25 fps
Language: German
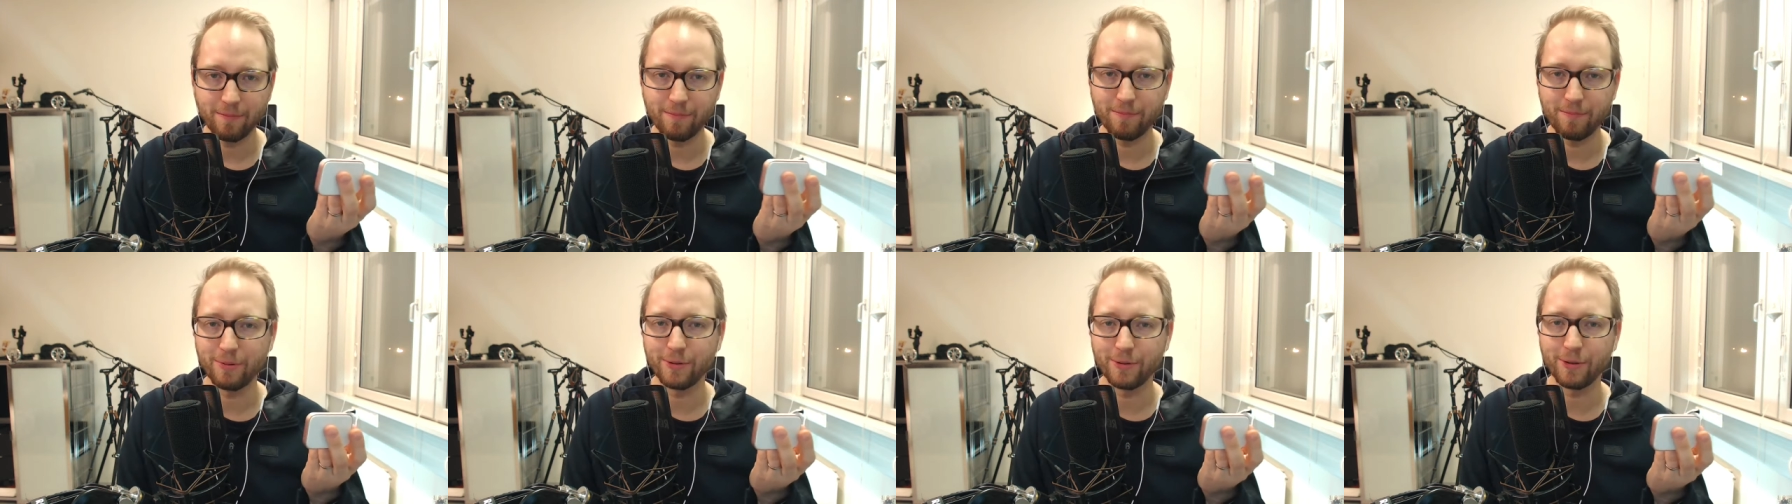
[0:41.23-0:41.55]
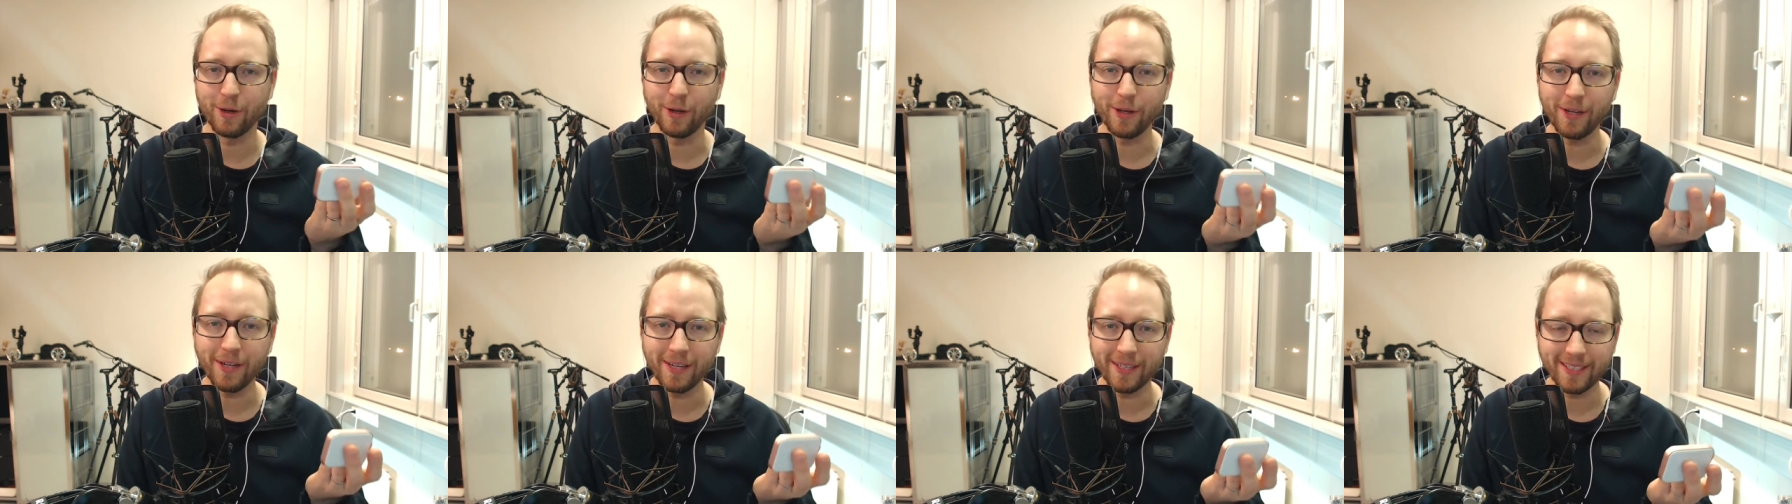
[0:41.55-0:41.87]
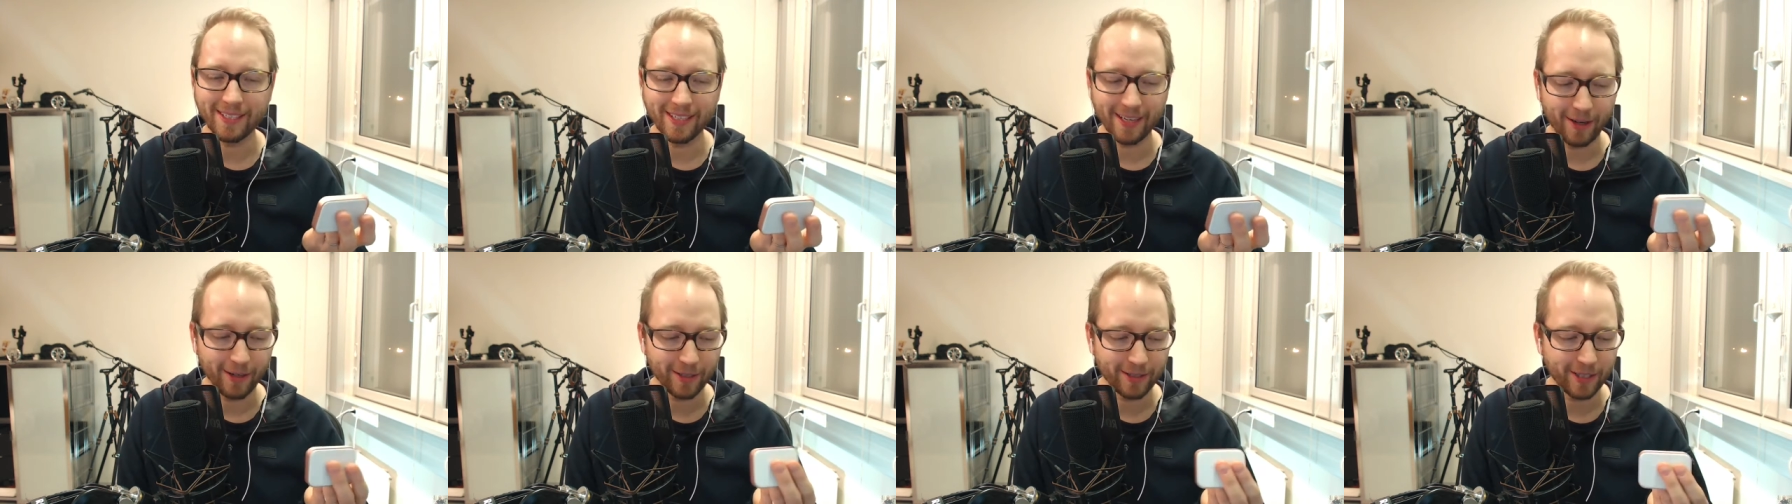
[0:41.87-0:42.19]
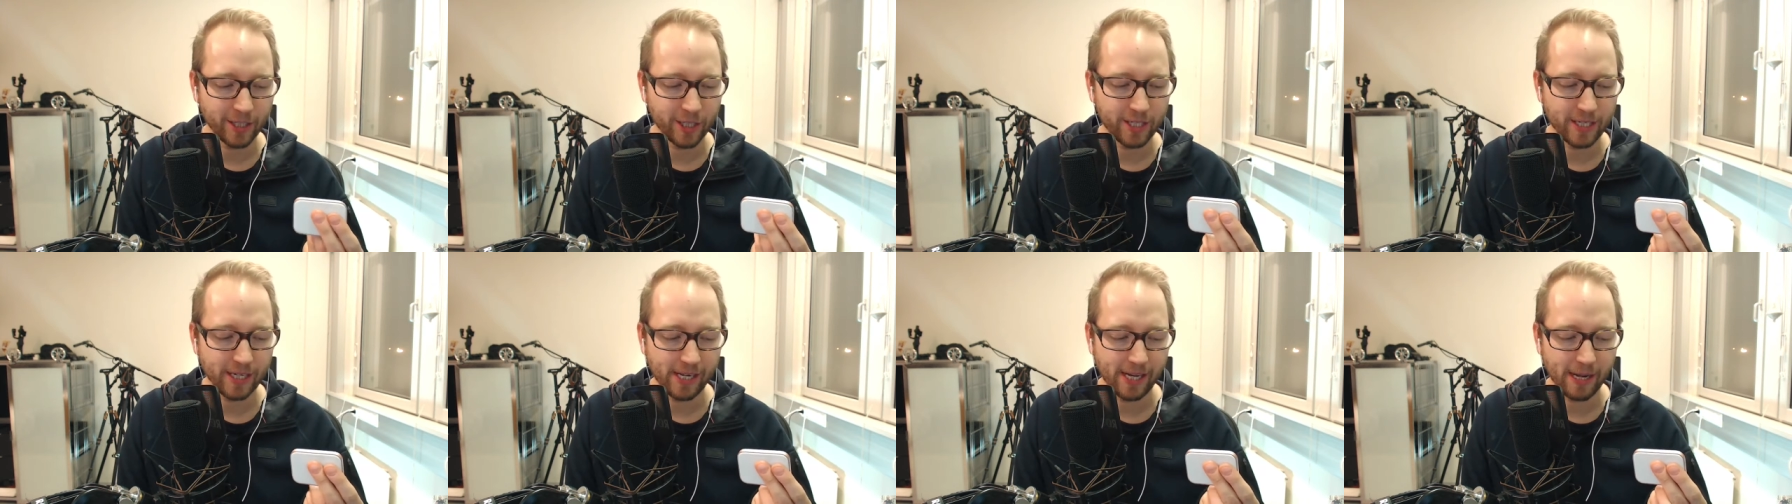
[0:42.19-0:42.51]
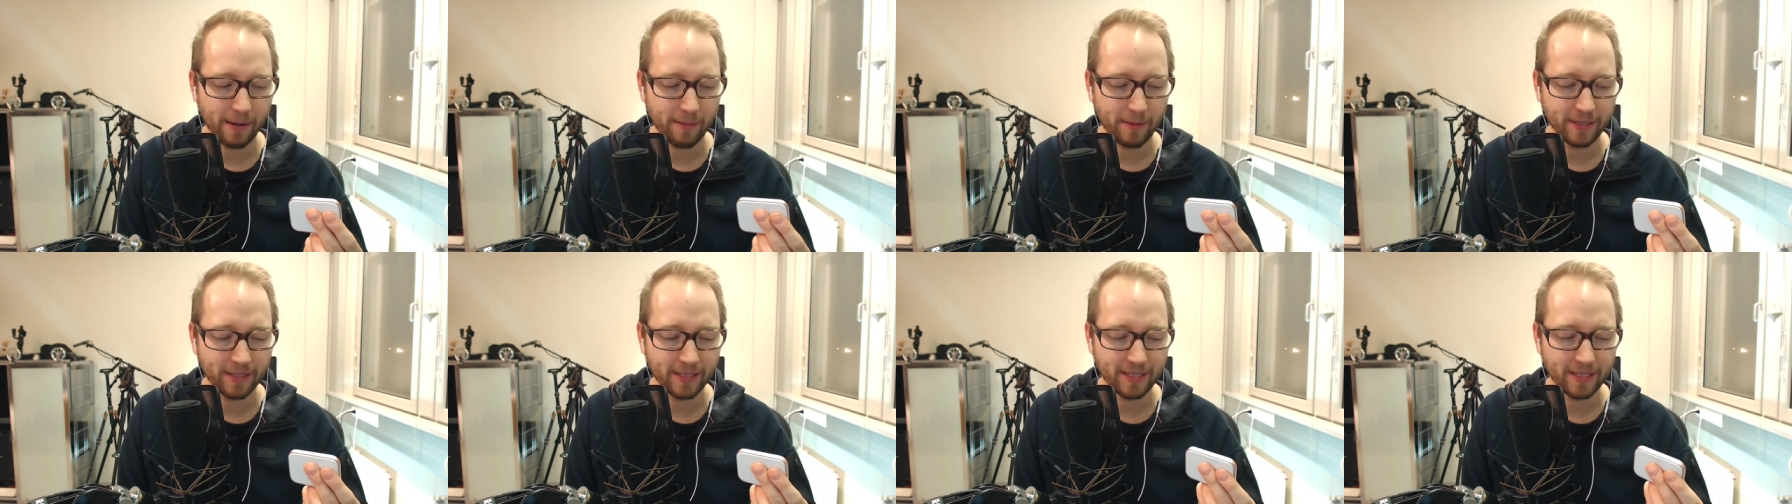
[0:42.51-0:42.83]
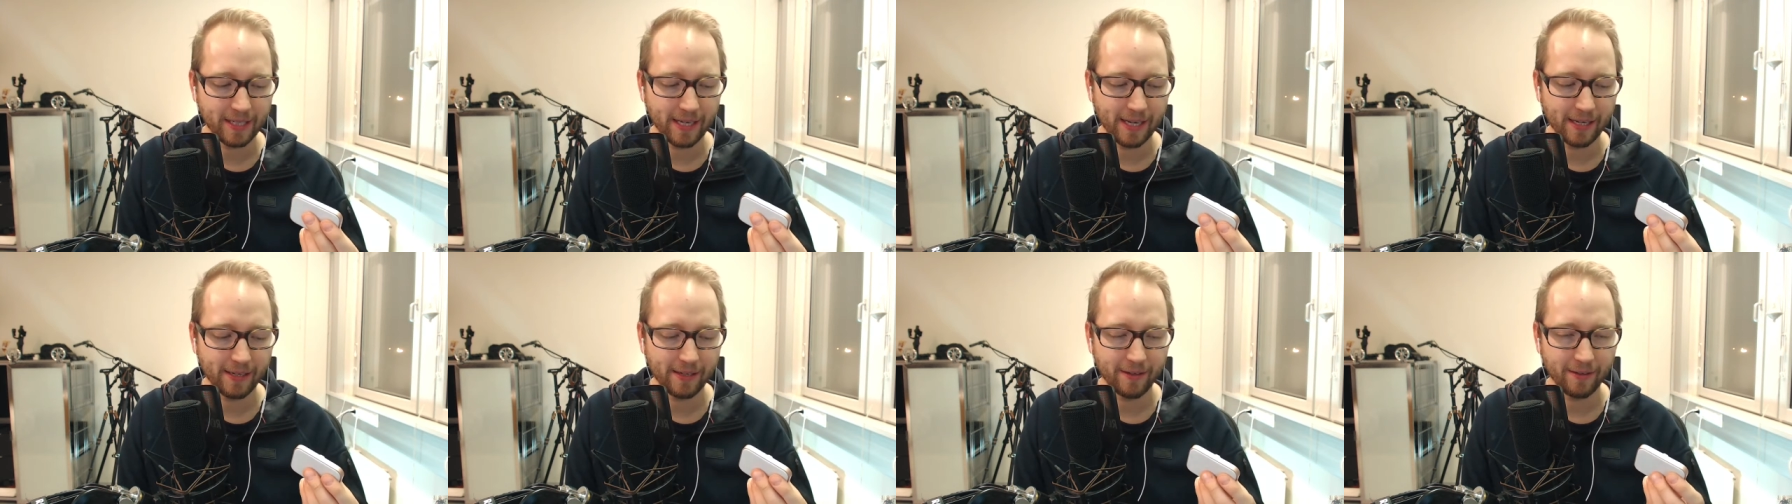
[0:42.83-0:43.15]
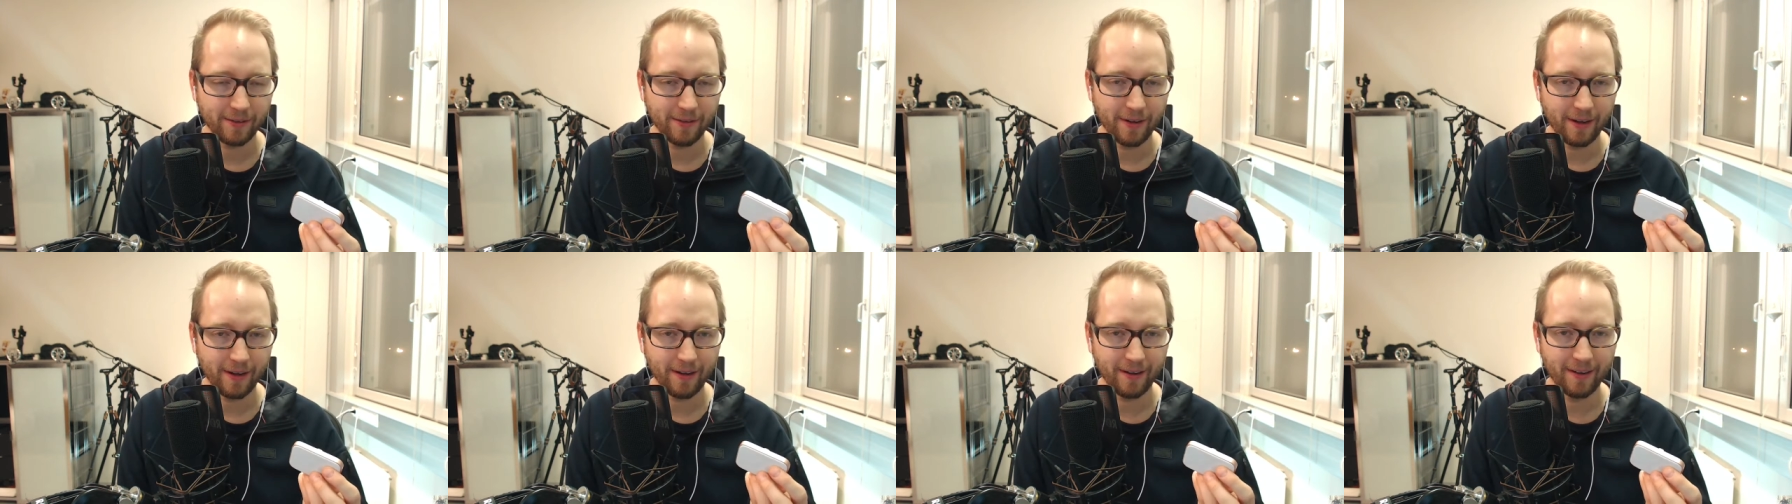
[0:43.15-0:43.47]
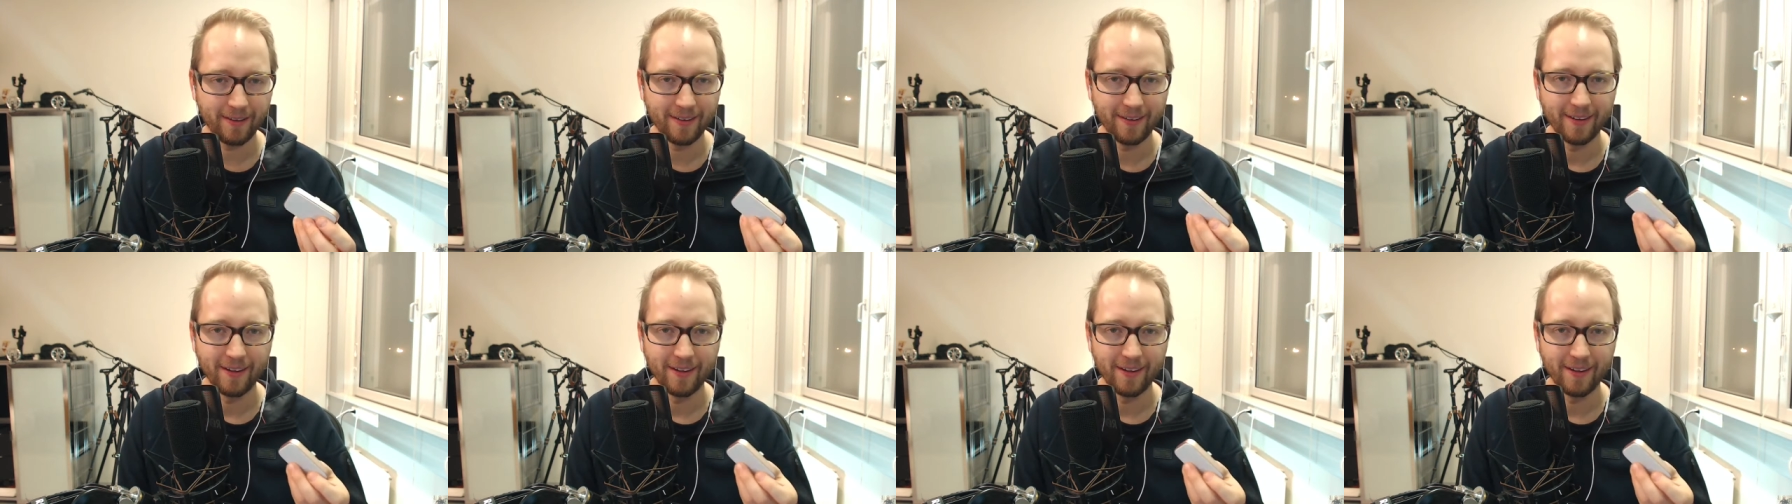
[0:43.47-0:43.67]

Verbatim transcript: besonders herausgestellt, aber es ist halt äh,